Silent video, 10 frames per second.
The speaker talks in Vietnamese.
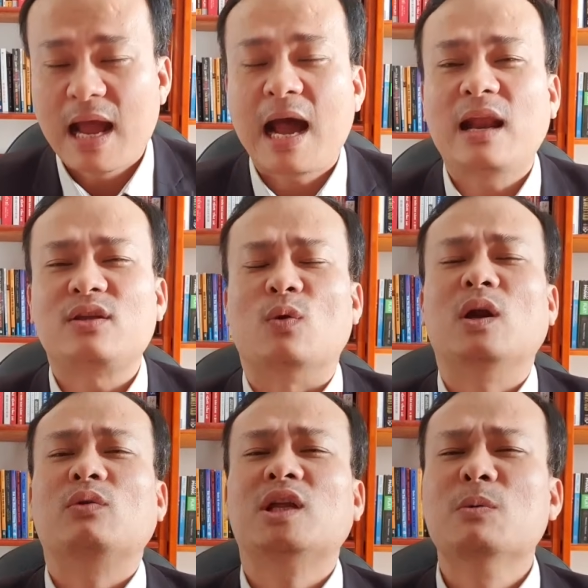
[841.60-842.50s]
hay là chủ
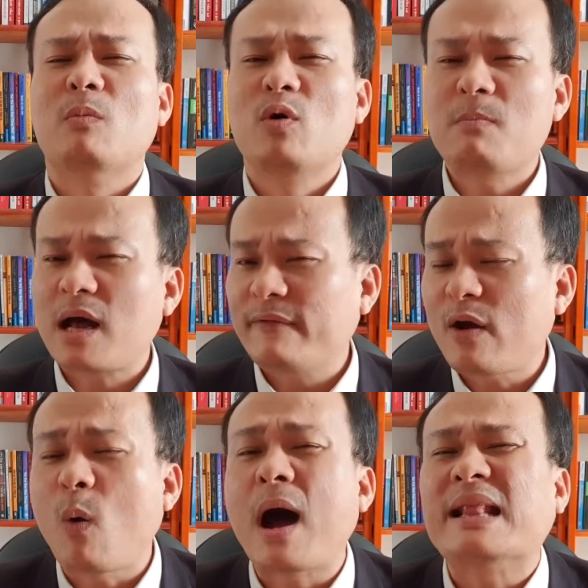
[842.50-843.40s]
đầu tư mà muốn bán phải
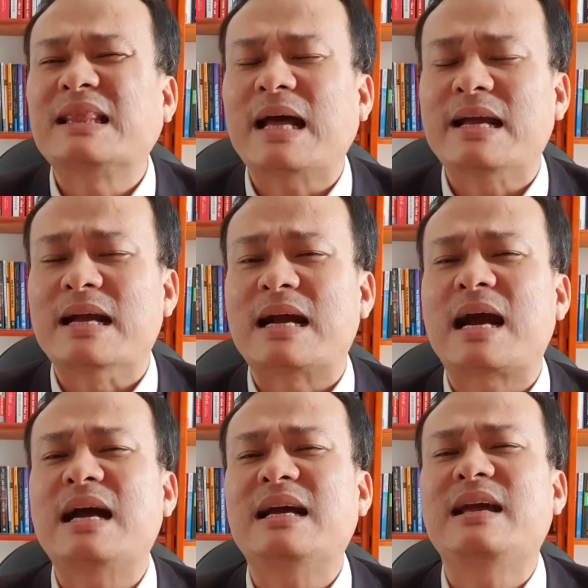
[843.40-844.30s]
hoàn thành
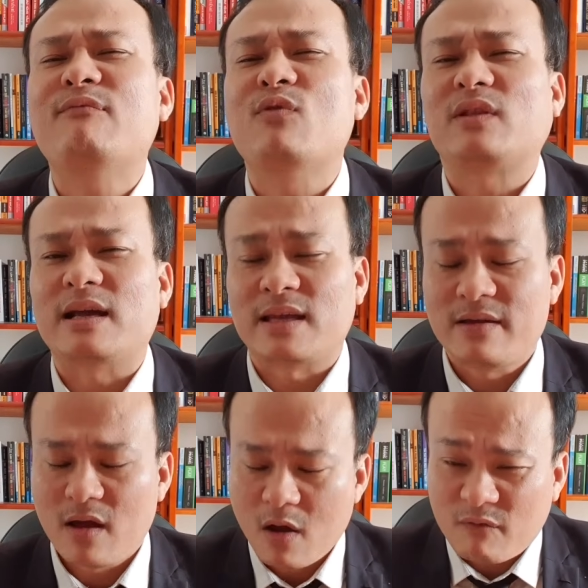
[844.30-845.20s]
các nghĩa vụ tài
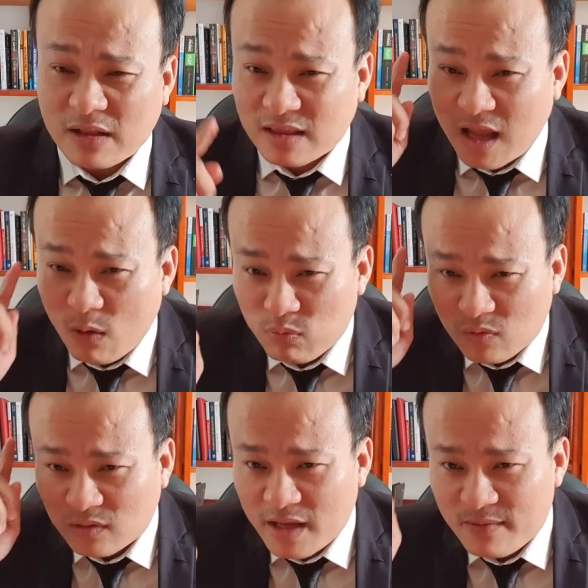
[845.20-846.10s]
chính và
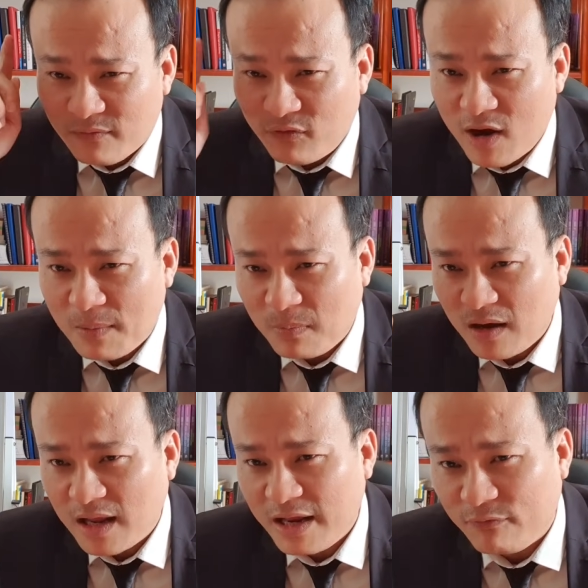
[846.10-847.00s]
thông tin pháp
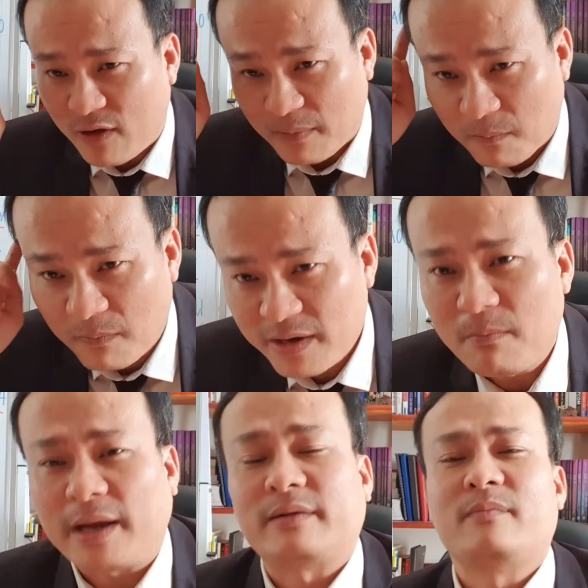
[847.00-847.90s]
lý phải minh
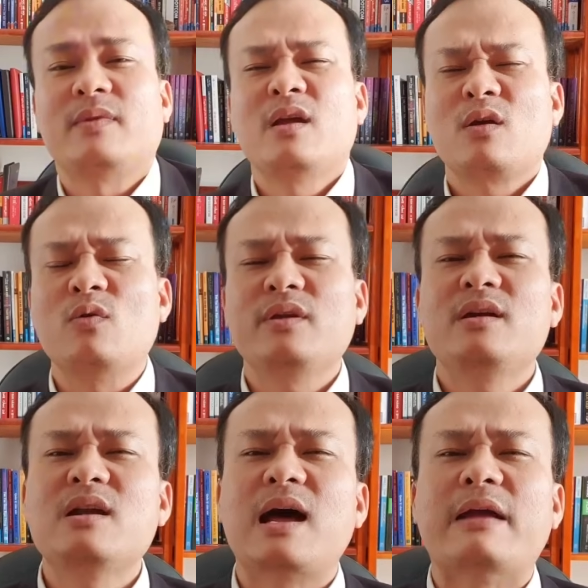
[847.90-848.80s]
bạch cũng
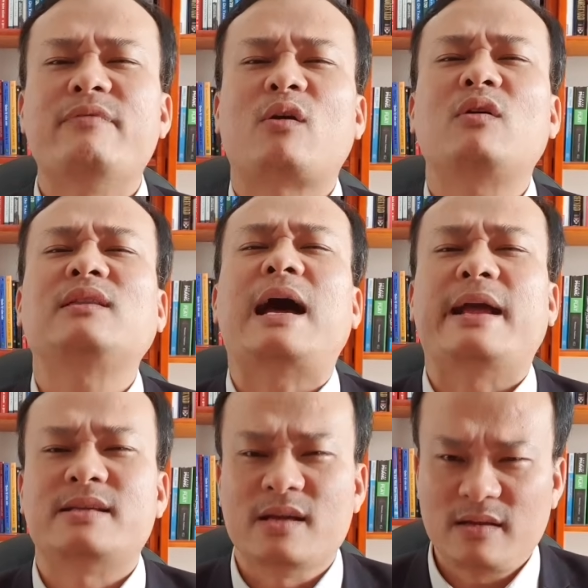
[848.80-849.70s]
như là anh phải có
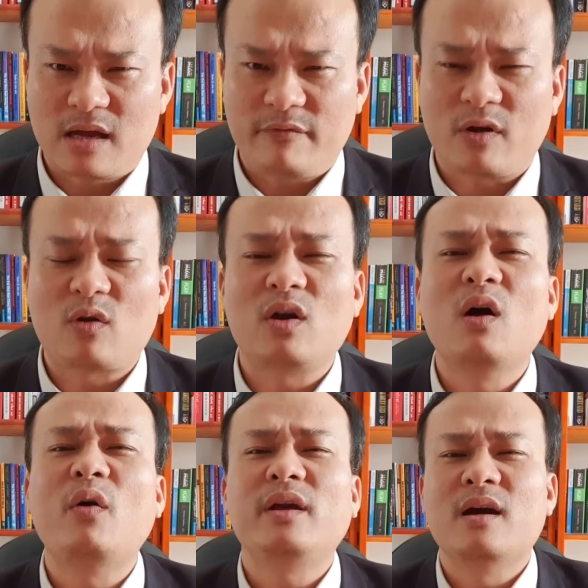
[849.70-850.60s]
tài chính anh phải có
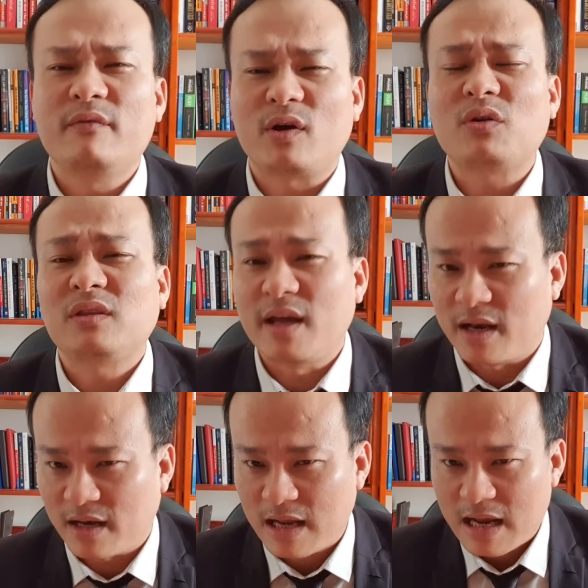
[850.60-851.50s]
đối ứng và có
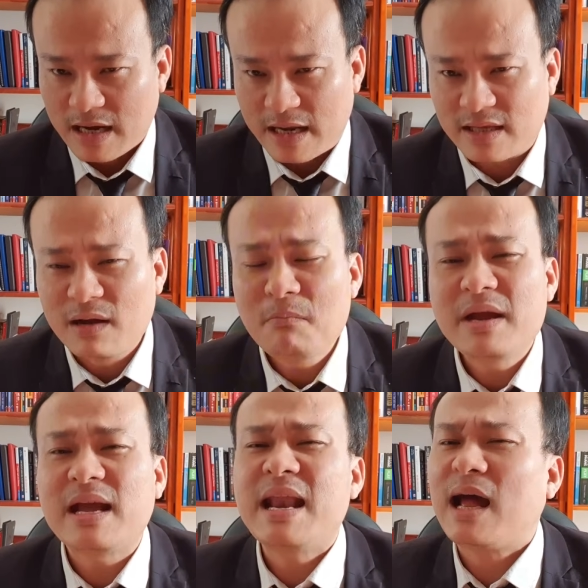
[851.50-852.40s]
tiền để chứng
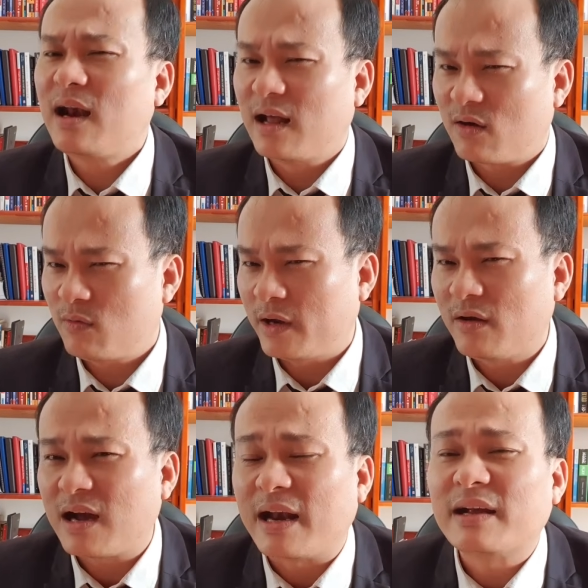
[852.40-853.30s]
minh cái năng lực của anh
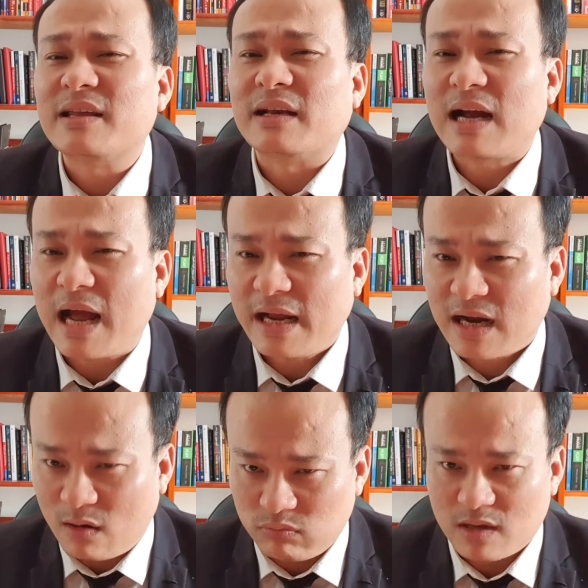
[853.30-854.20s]
có khả năng triển khai
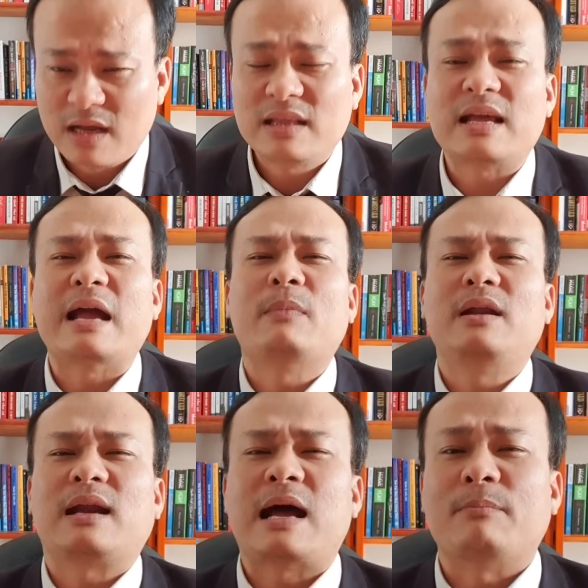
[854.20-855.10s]
không thì anh mới
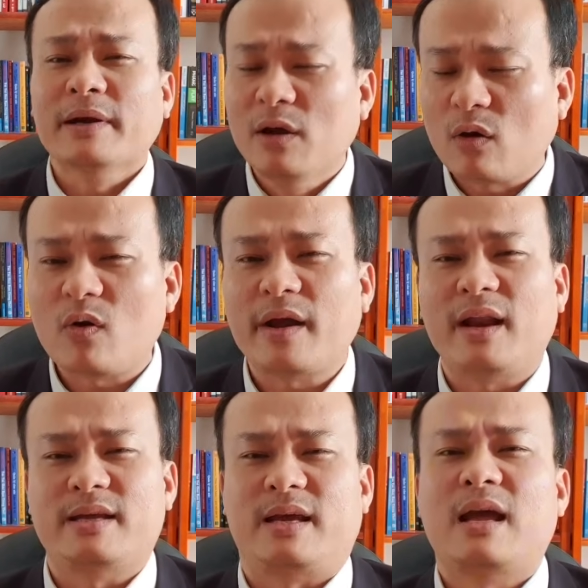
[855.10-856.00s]
được làm điều đó có nghĩa
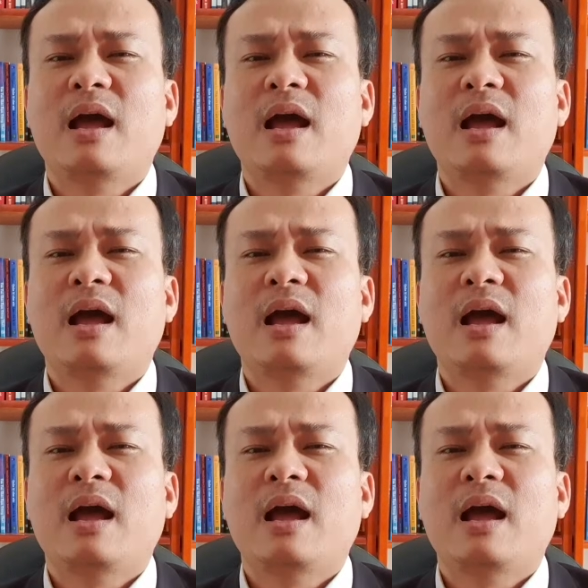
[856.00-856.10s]
là gì